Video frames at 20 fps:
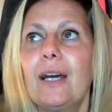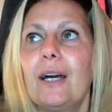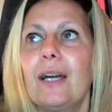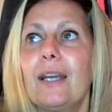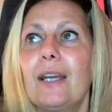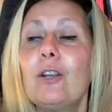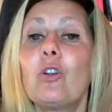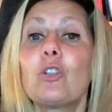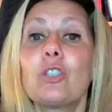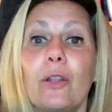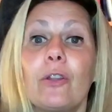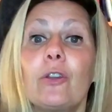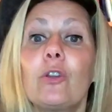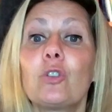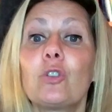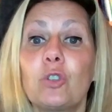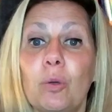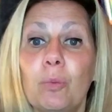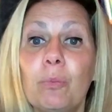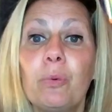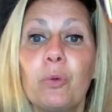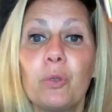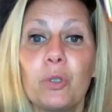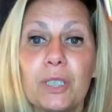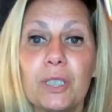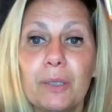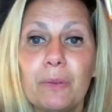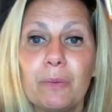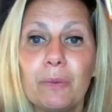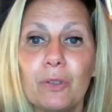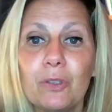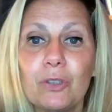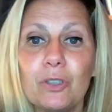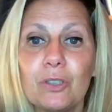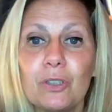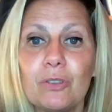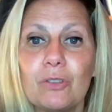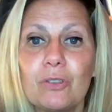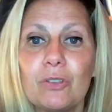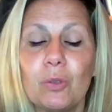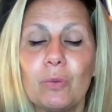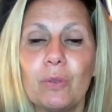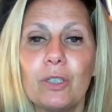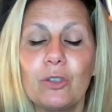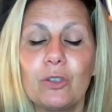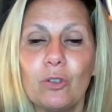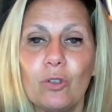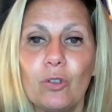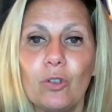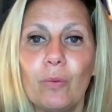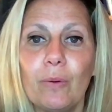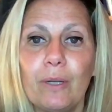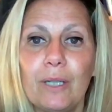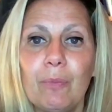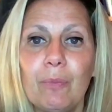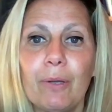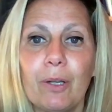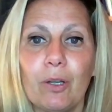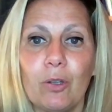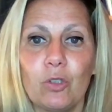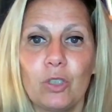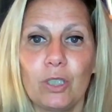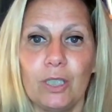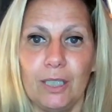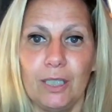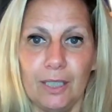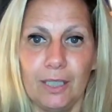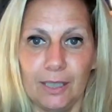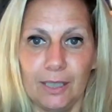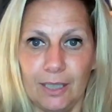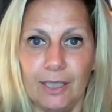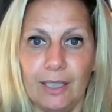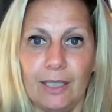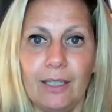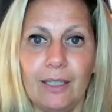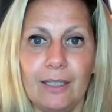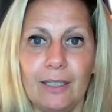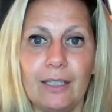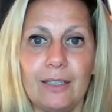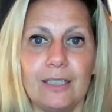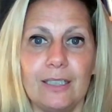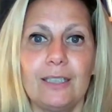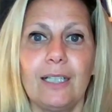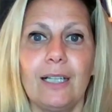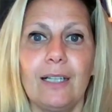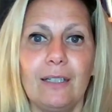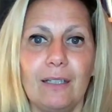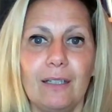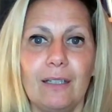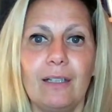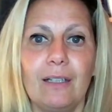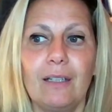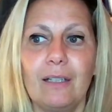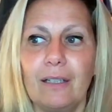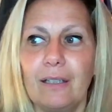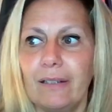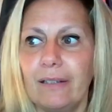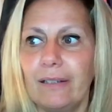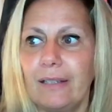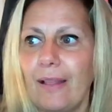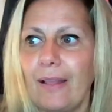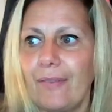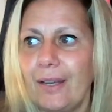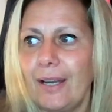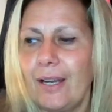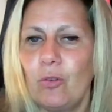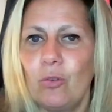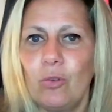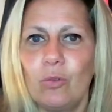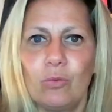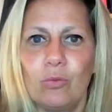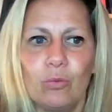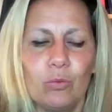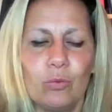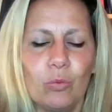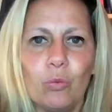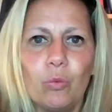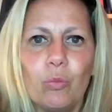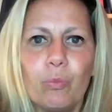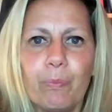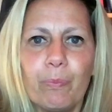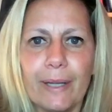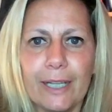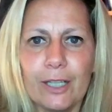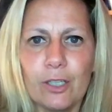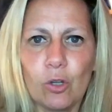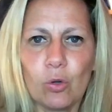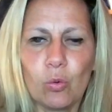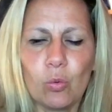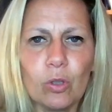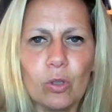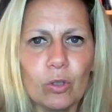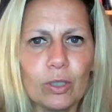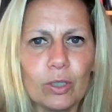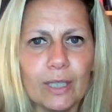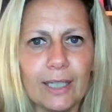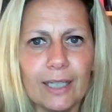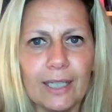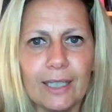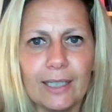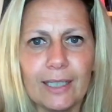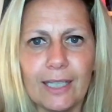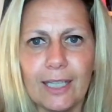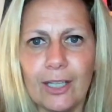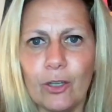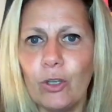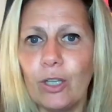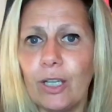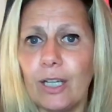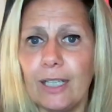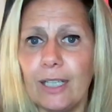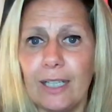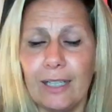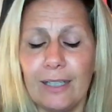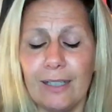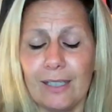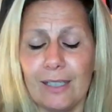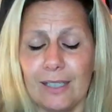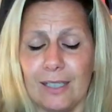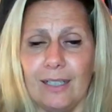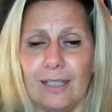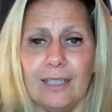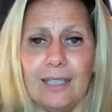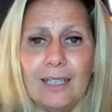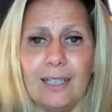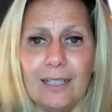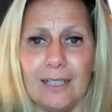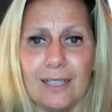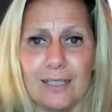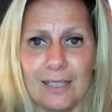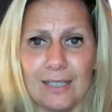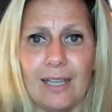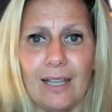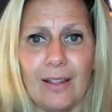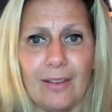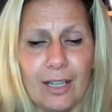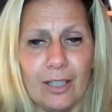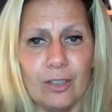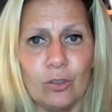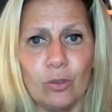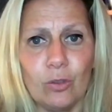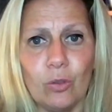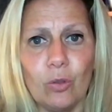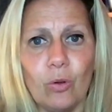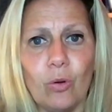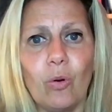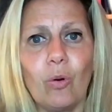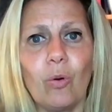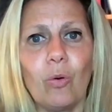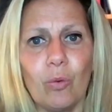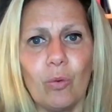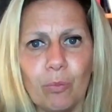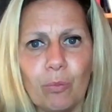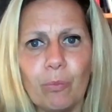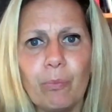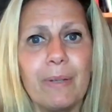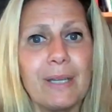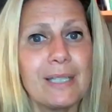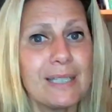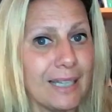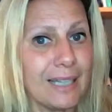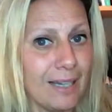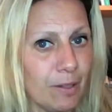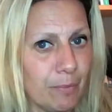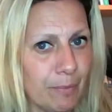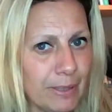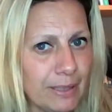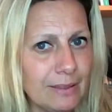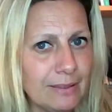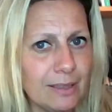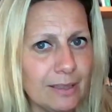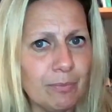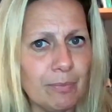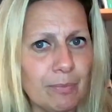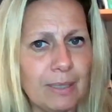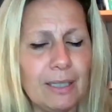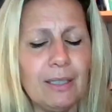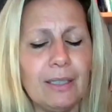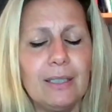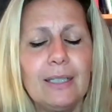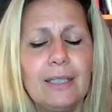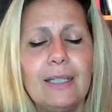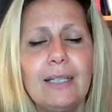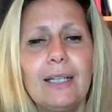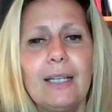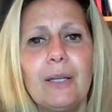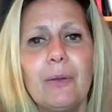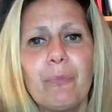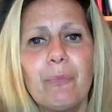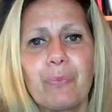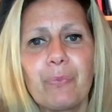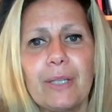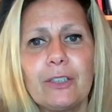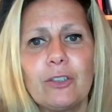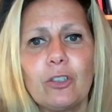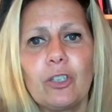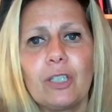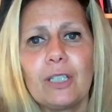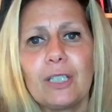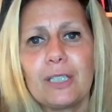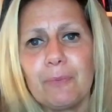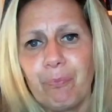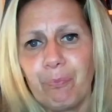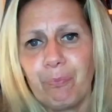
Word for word: los ladridos compulsivos, sobre todo, ¿vale? Perros que, necesitan eh, ladrar un, pequeño ruido que, que, oigan en casa, ya están ladrando visceralmente, ¿vale? Entonces,